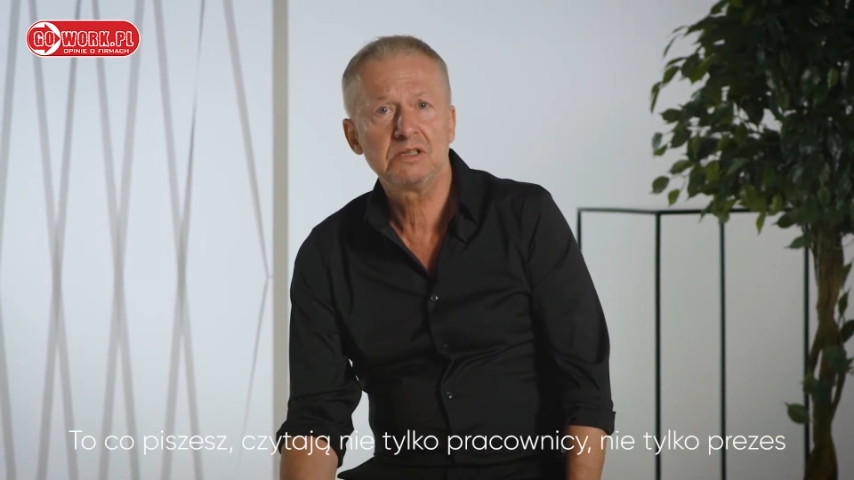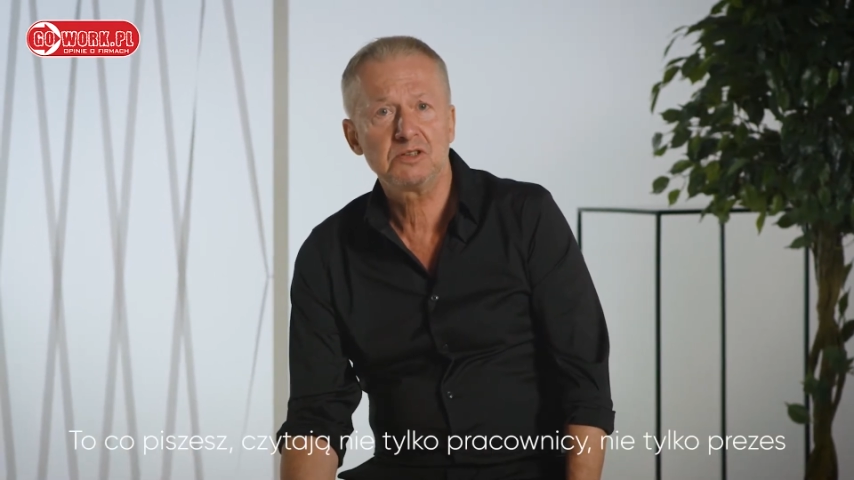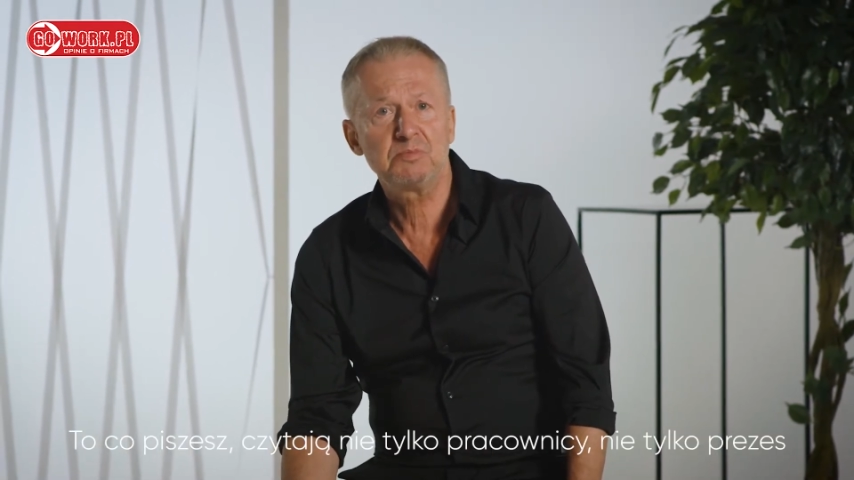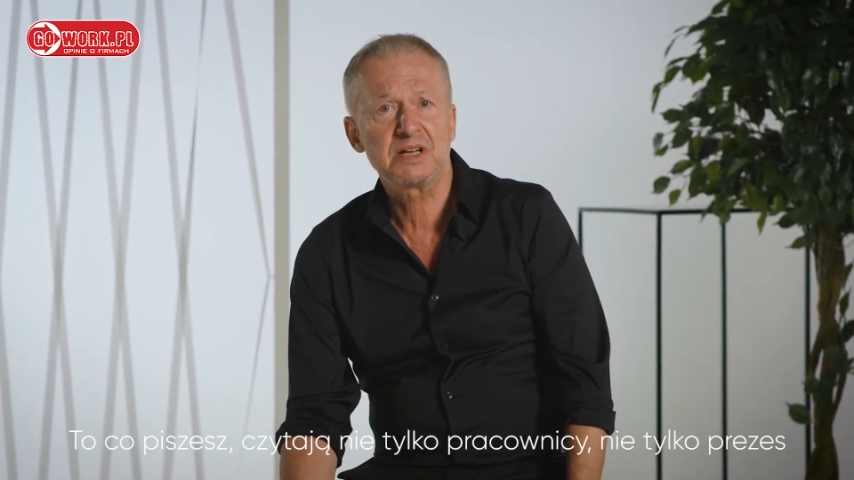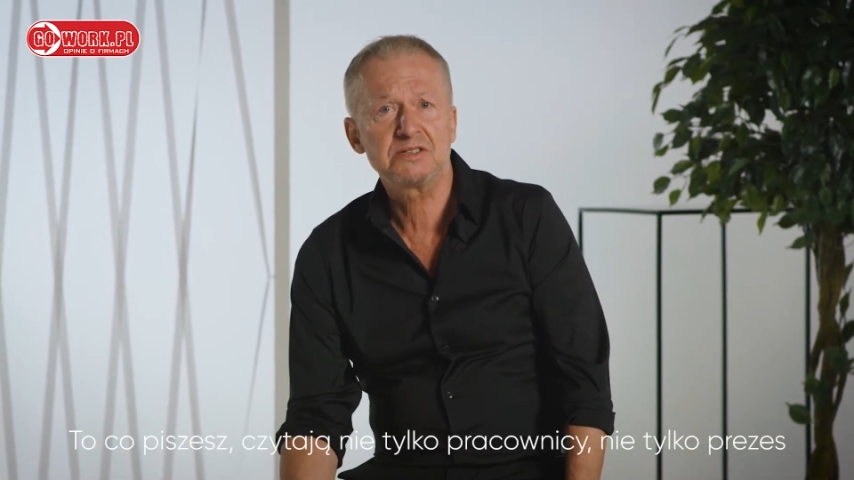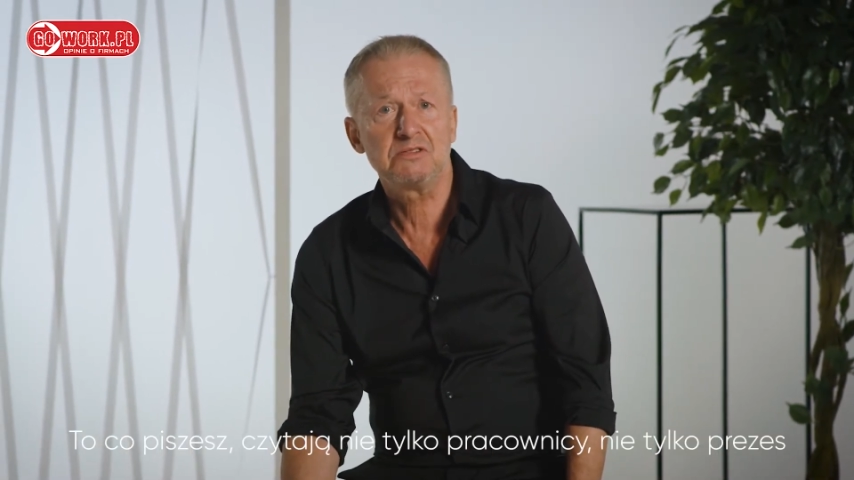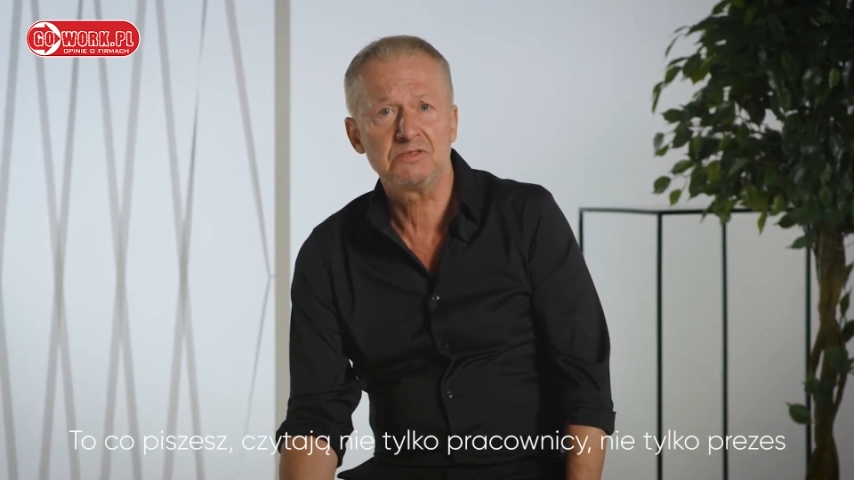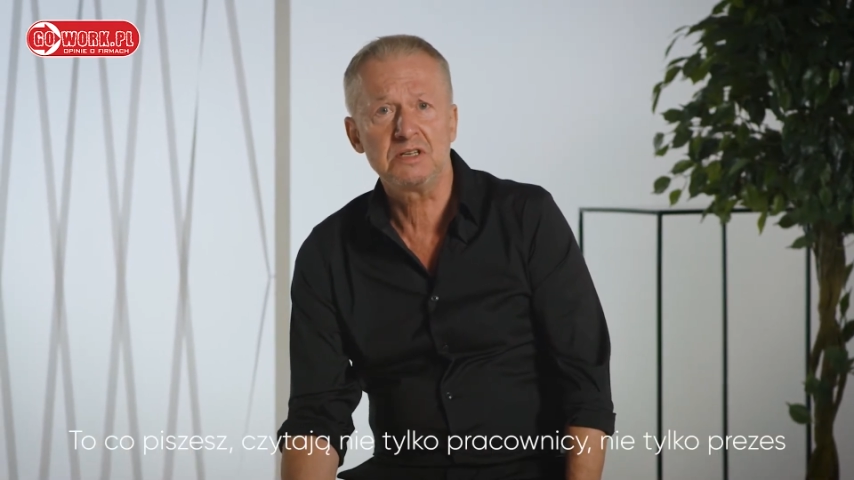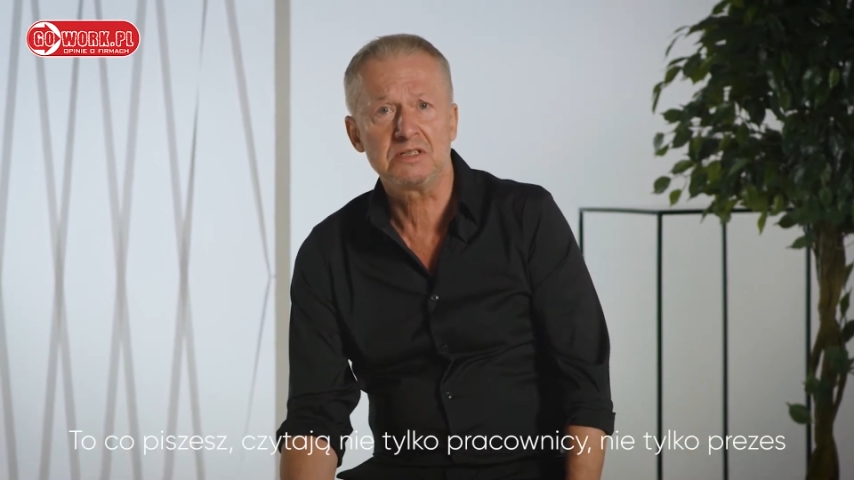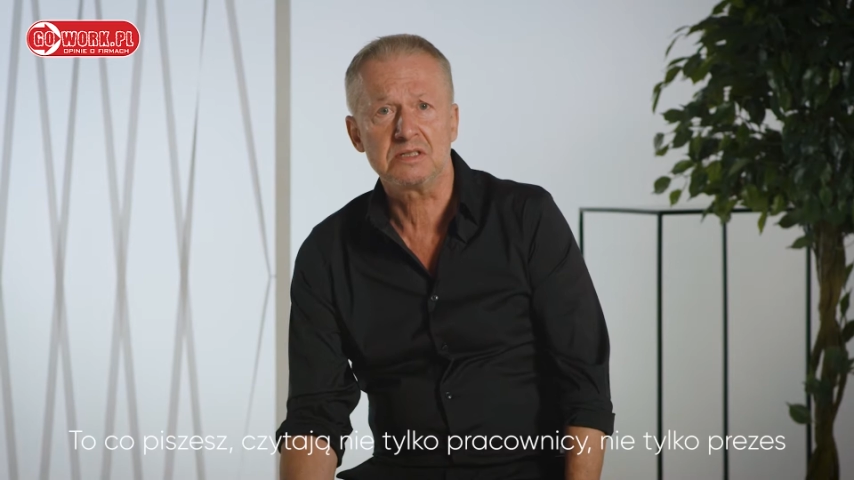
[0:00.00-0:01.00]
tylko
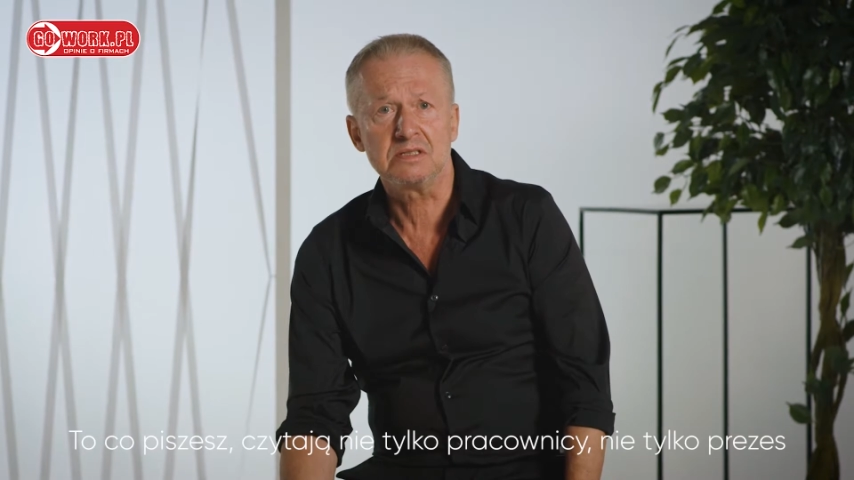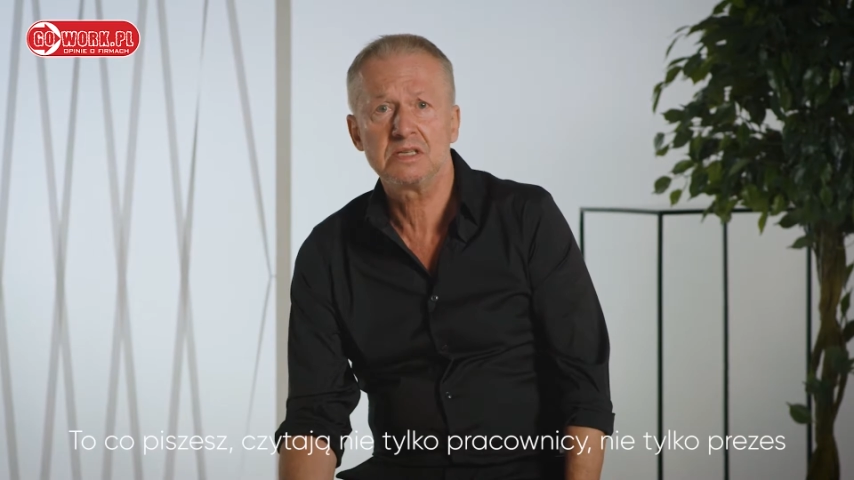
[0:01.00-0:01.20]
pracownicy,